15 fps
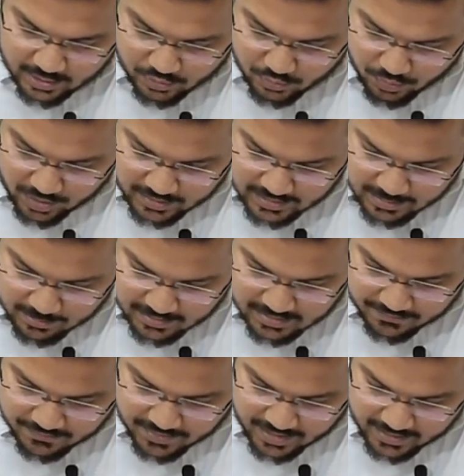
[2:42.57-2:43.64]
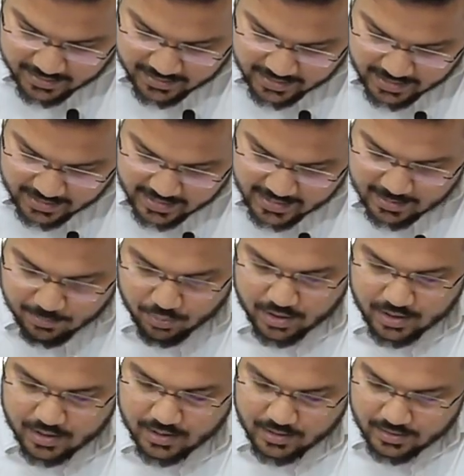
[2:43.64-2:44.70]
जा रहा है छोड़ा सा ही बच्चा फिर आखिर यहाँ
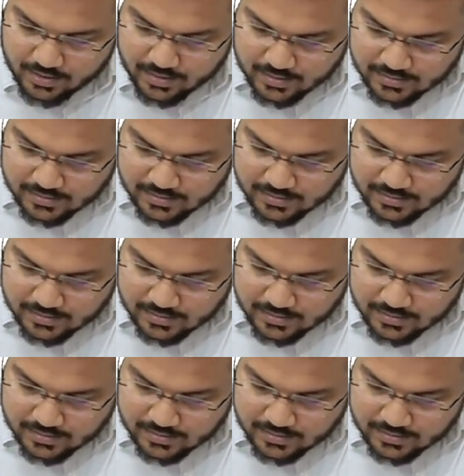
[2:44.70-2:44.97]
गायब हो गया